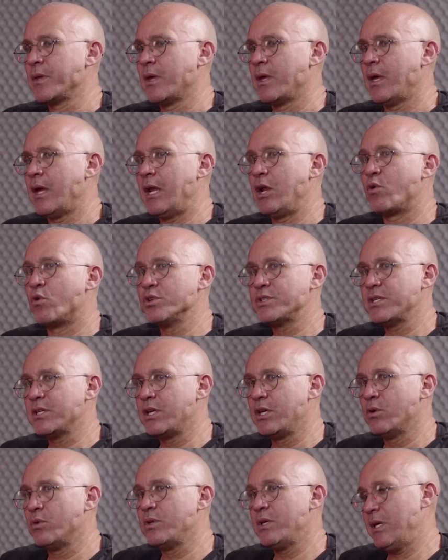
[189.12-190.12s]
ele
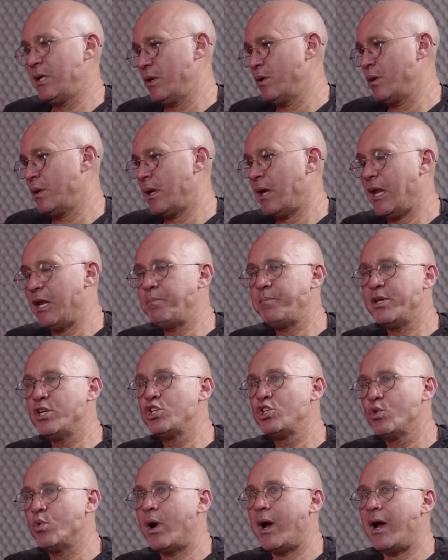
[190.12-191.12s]
conseguiu. E ele
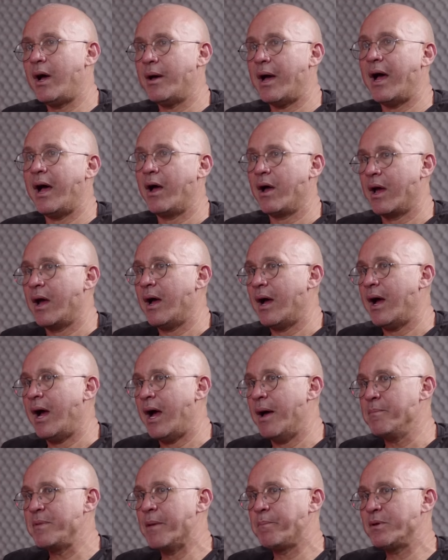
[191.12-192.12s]
pediu a a
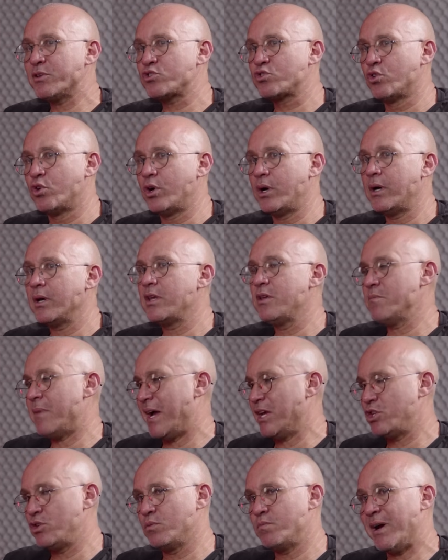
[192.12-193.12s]
minha pessoa e
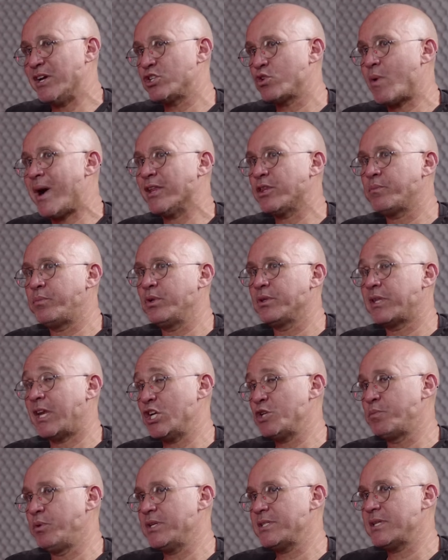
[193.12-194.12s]
mais, mais quatro, três
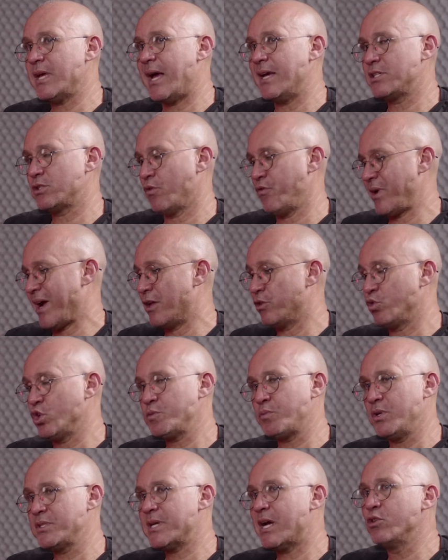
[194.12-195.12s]
policiais. Então ficava dois
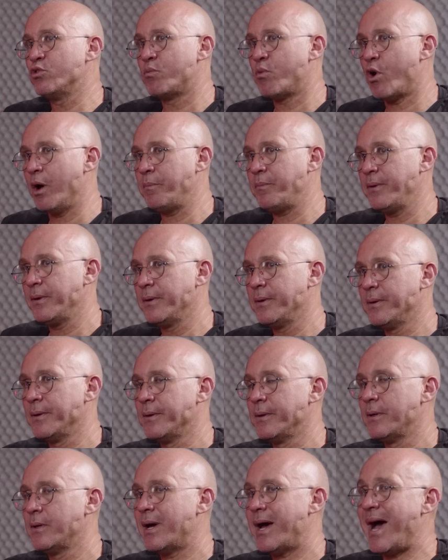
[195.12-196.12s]
policiais do BOP
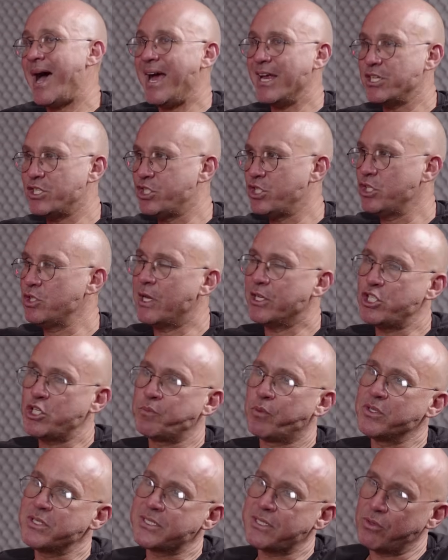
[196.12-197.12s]
à, uhum. à
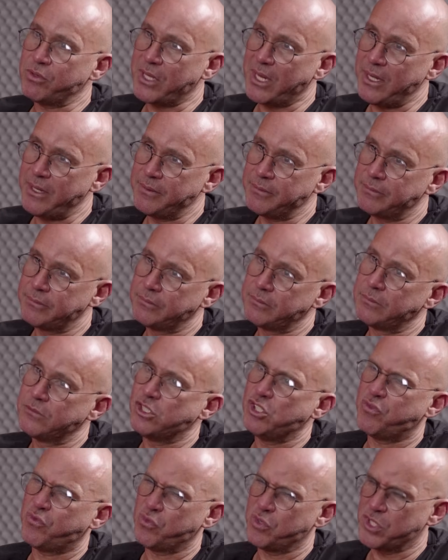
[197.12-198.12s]
disposição dele,
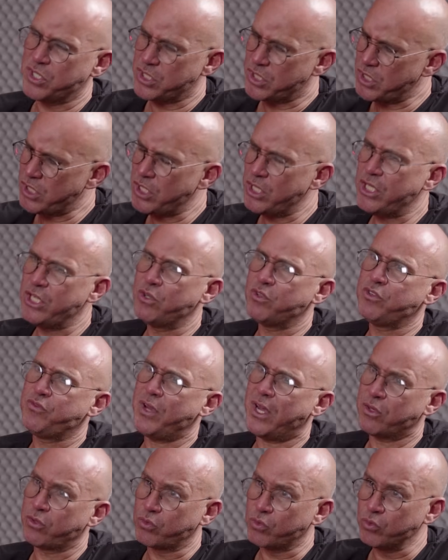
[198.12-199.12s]
de fuzil, de
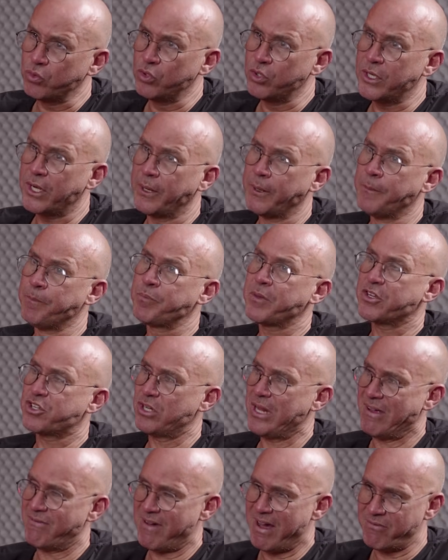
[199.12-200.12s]
viatura. A gente
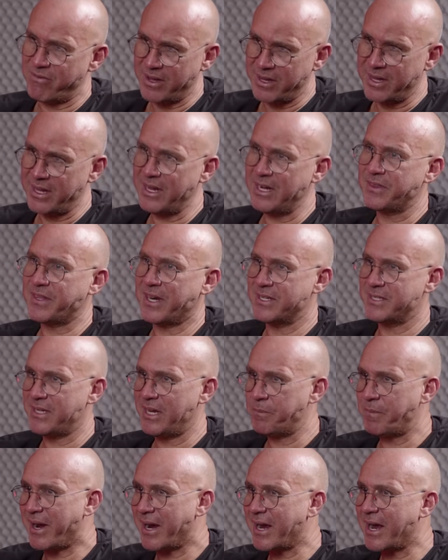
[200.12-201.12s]
levava ele, trazia ele
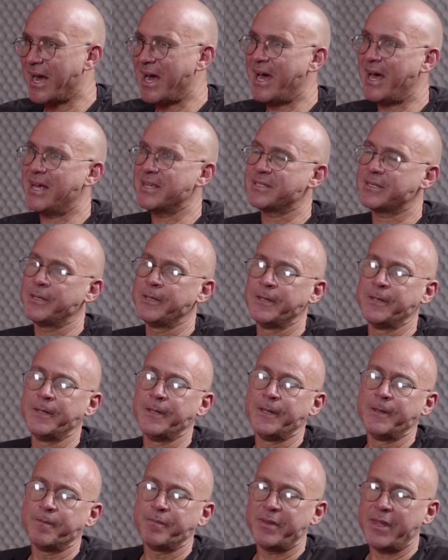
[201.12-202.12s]
para casa,
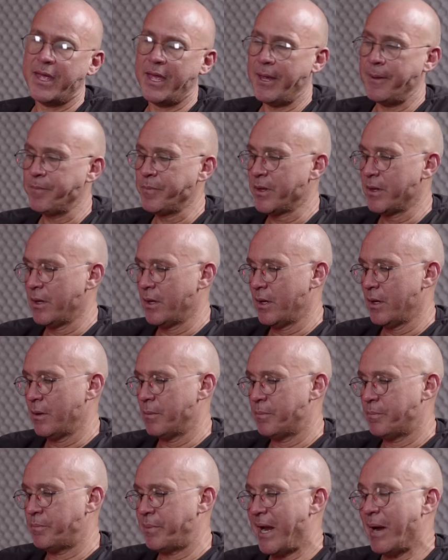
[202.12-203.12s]
né?
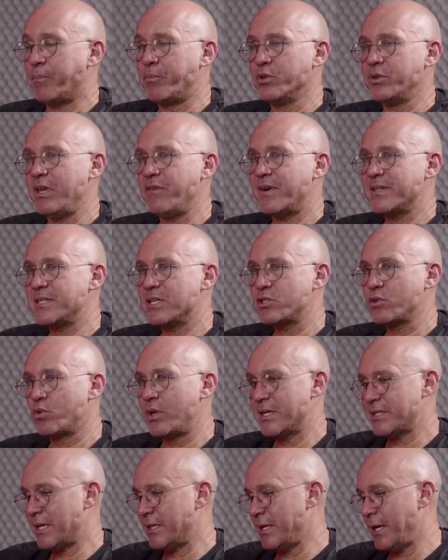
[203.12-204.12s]
Para poder fazer a
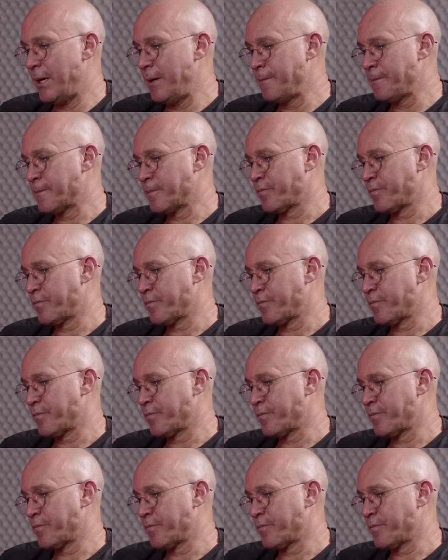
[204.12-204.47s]
segurança dele.